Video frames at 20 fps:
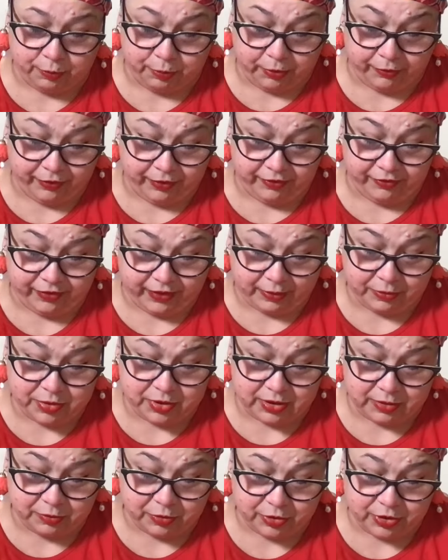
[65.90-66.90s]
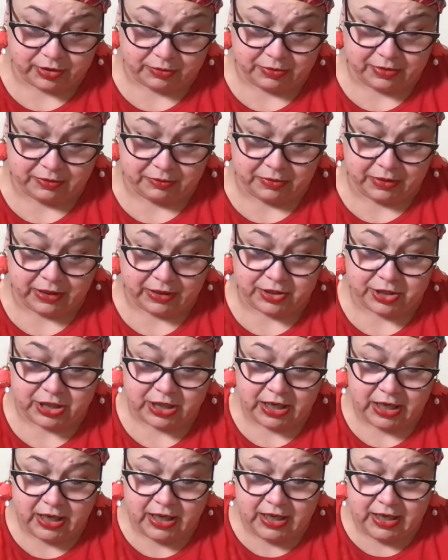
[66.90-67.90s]
powiem Wam, że możemy mieć
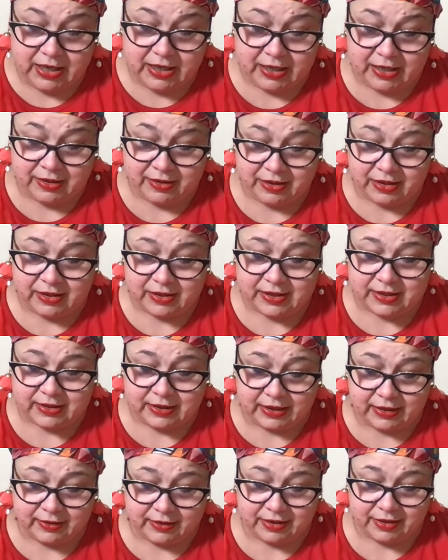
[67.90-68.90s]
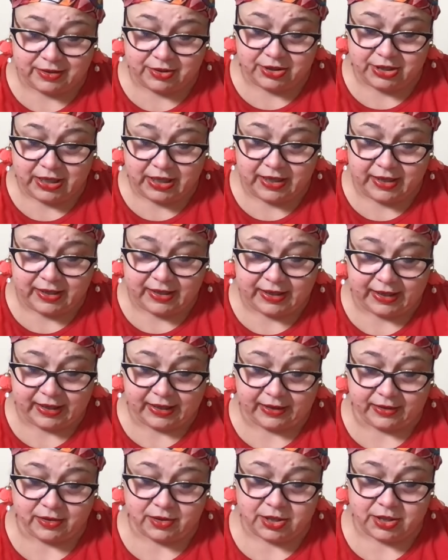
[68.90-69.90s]
e, niestety
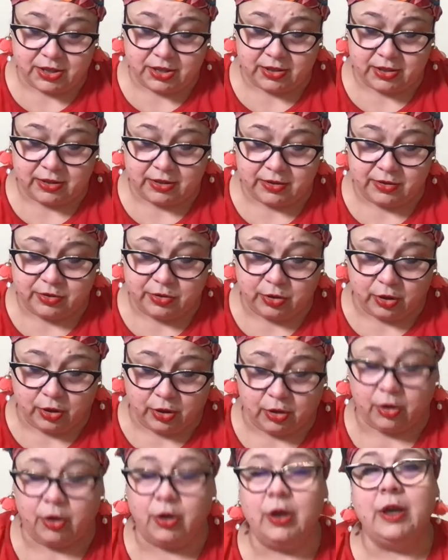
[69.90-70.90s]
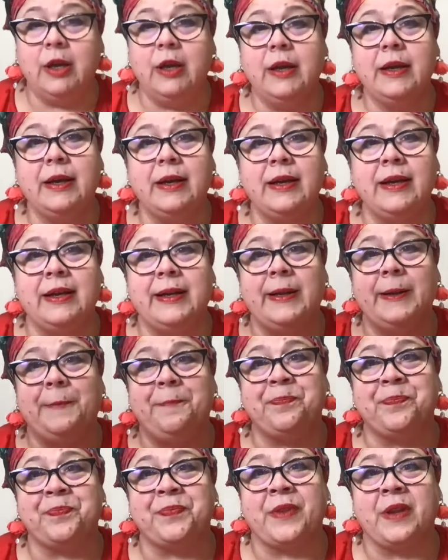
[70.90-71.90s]
niechęć do
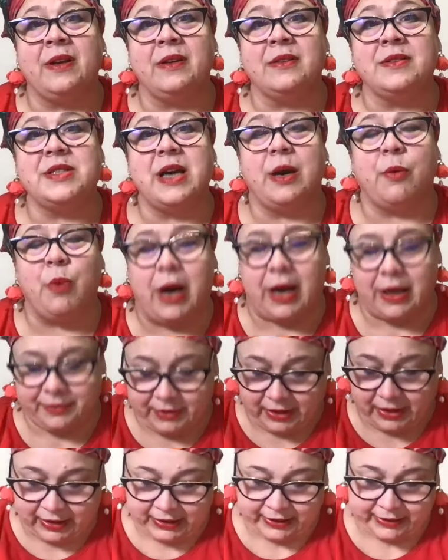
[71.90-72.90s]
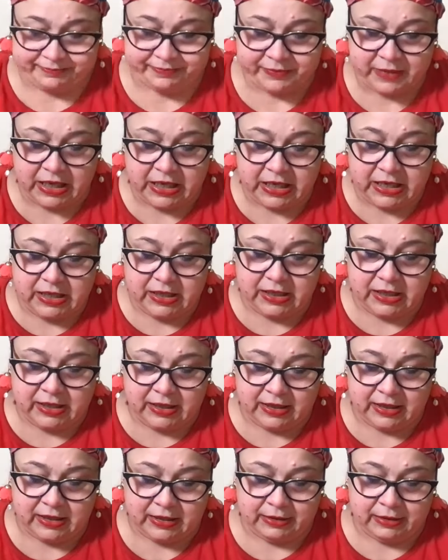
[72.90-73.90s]
działania.
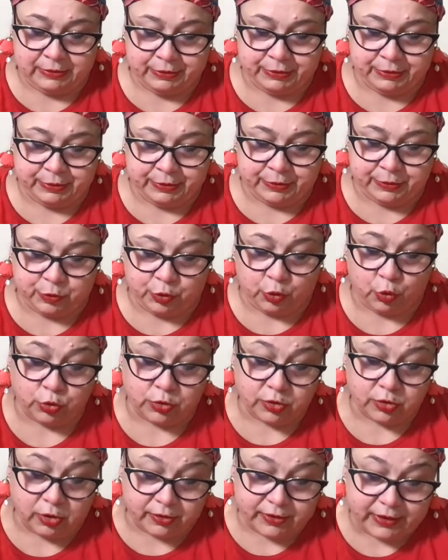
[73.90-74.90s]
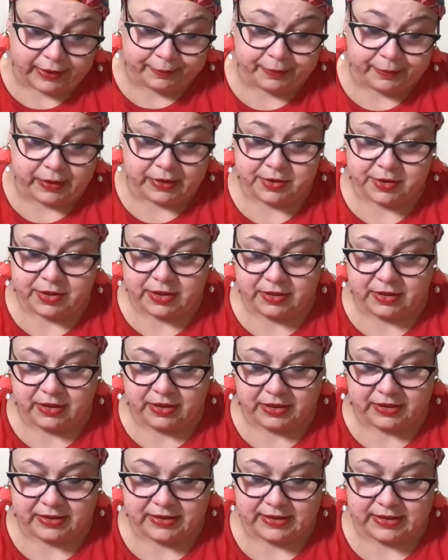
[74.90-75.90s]
Trudno nam będzie
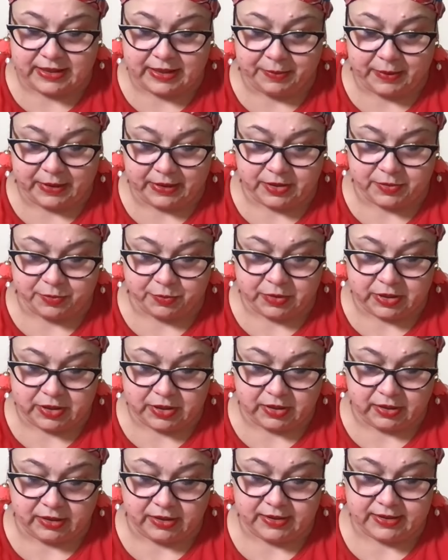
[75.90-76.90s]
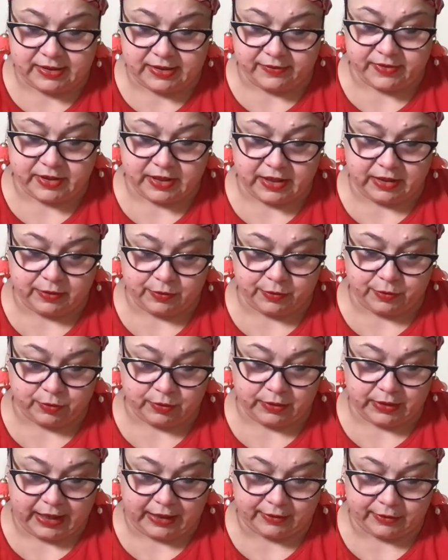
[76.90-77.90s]
nieraz zebrać myśli ze względu
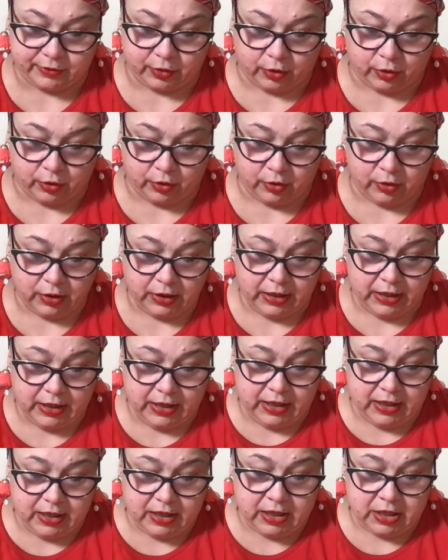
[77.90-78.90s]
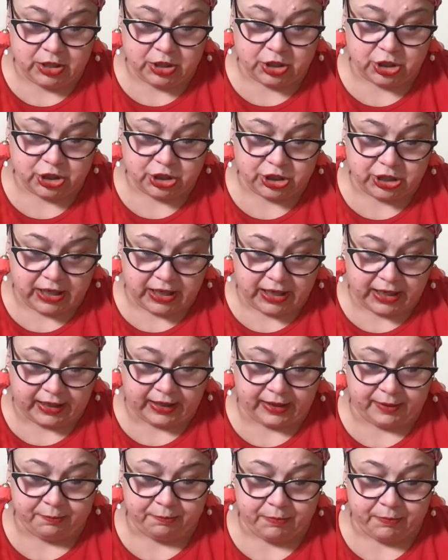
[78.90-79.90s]
na to,
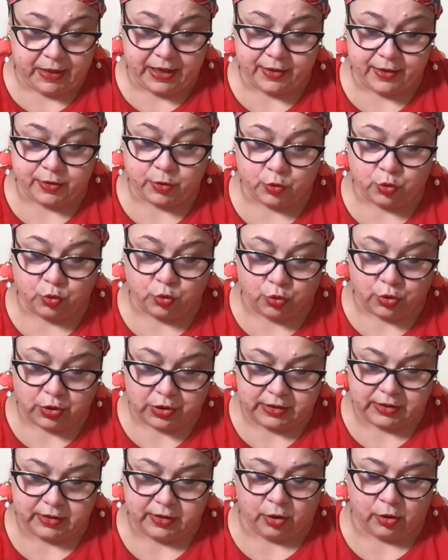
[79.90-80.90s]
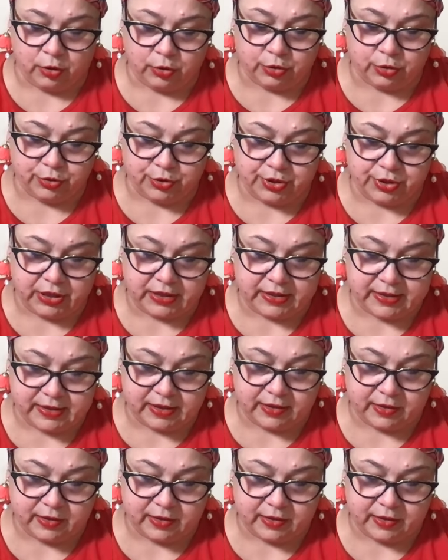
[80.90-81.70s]
że Merkury o godzinie